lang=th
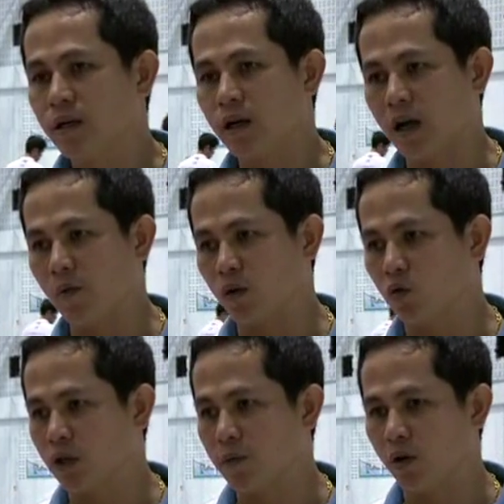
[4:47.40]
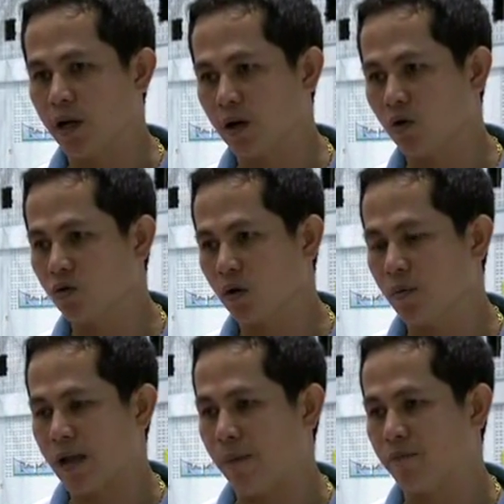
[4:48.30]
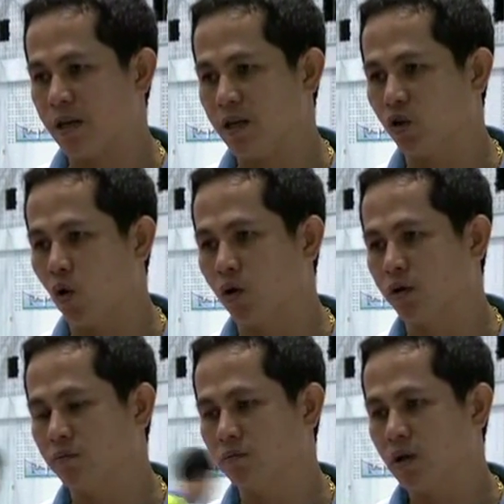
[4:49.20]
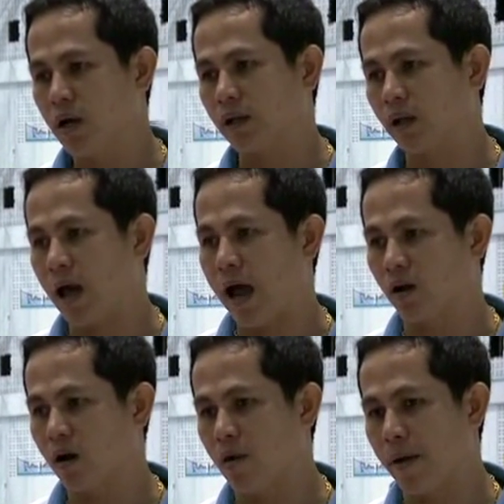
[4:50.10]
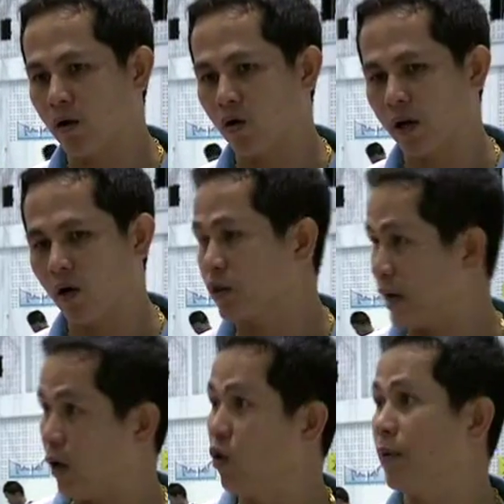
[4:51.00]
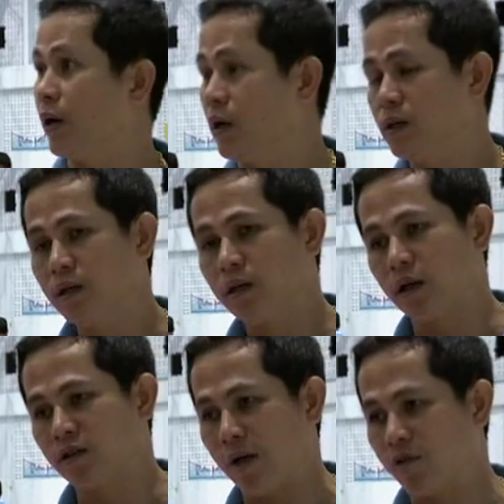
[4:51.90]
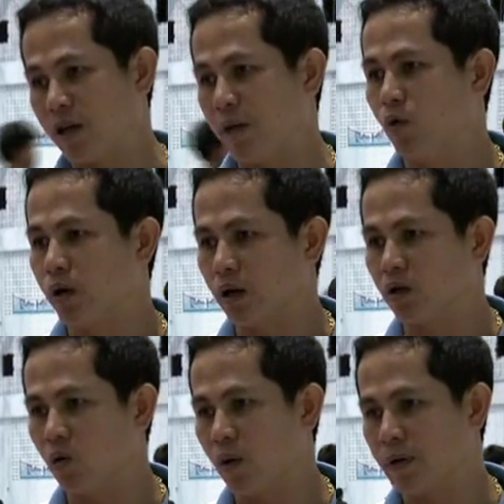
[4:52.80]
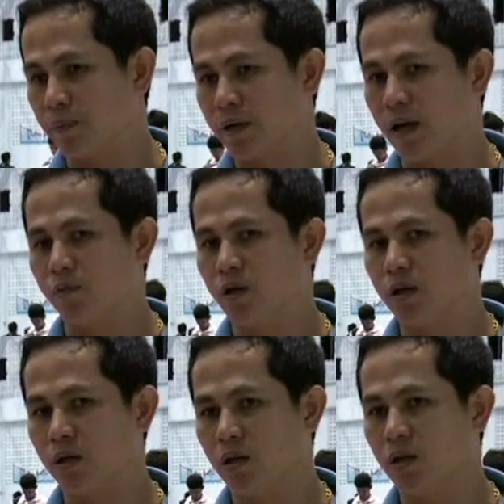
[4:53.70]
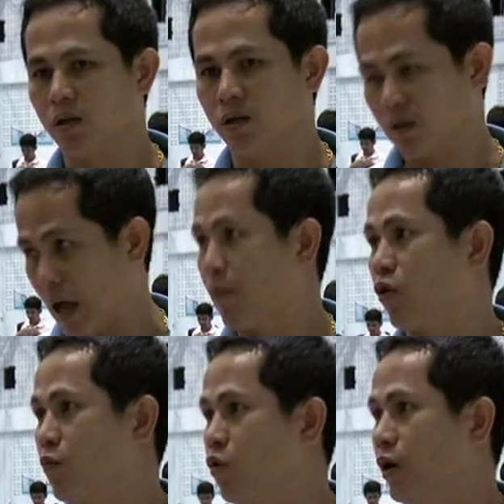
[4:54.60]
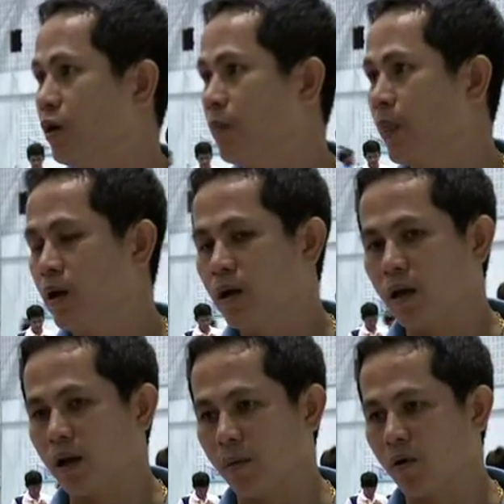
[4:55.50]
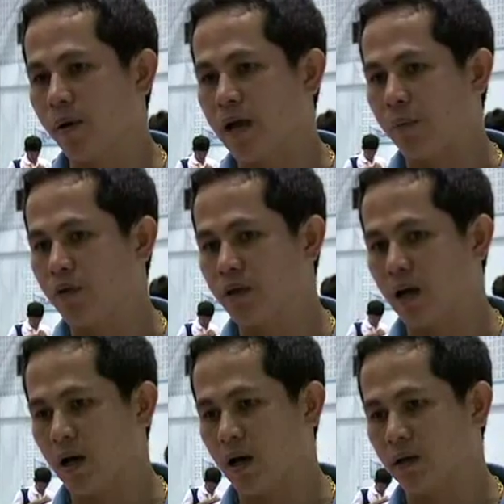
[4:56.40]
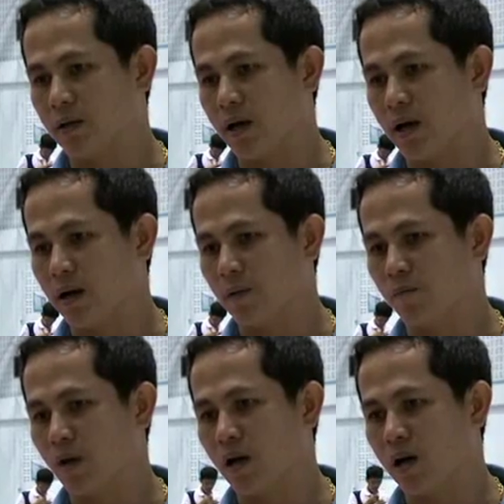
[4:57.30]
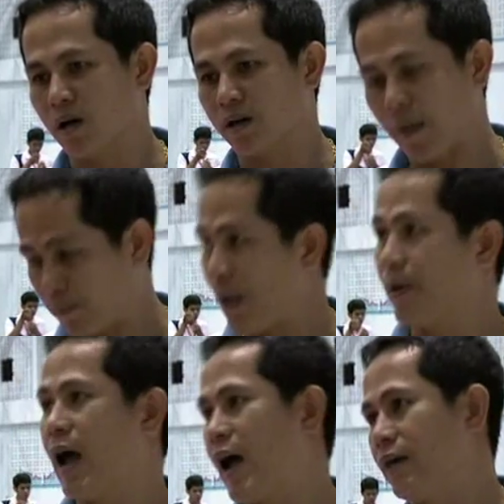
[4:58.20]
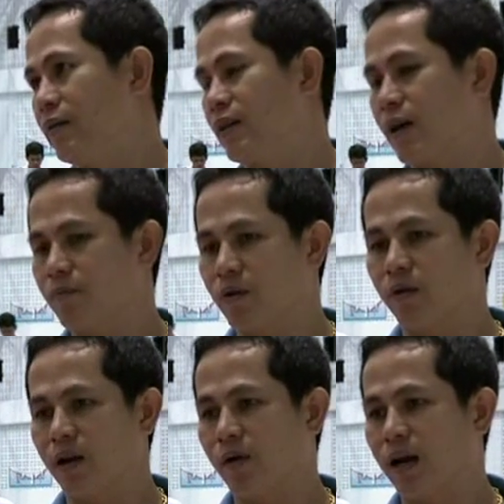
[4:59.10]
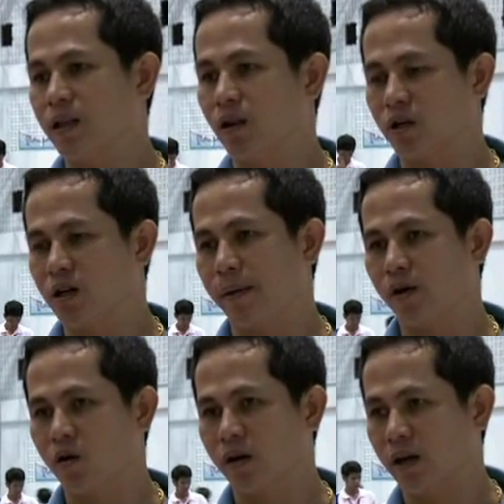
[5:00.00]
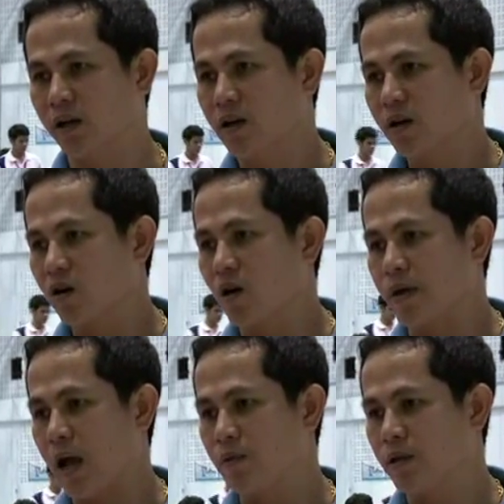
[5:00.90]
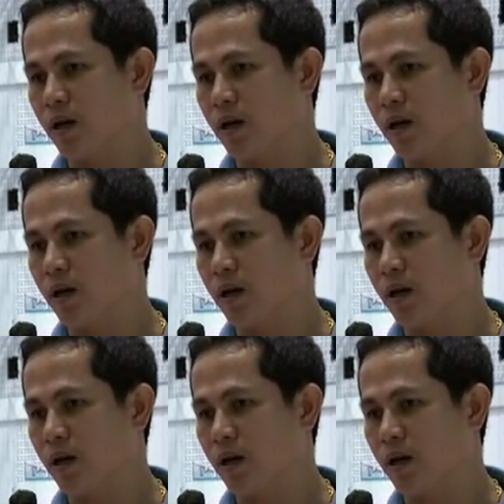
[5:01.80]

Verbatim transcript: นะครับ ว่าทุกทีมตอนนี้เขาเขาพยายามหนีโซนอันตรายแล้วก็แบงคอกเนี่ยเขาก็ชนะรวดมาเลยนะสามสี่เกมรวดเนี่ยถือว่าเป็นเป็นเกมที่ที่หนักพอสมควรนะครับก็พยายามที่จะจะเก็บแต้มไม่ได้นะครับในวันในวันนั้นที่เราเจอแมงคอกเนี่ยก็พยายามที่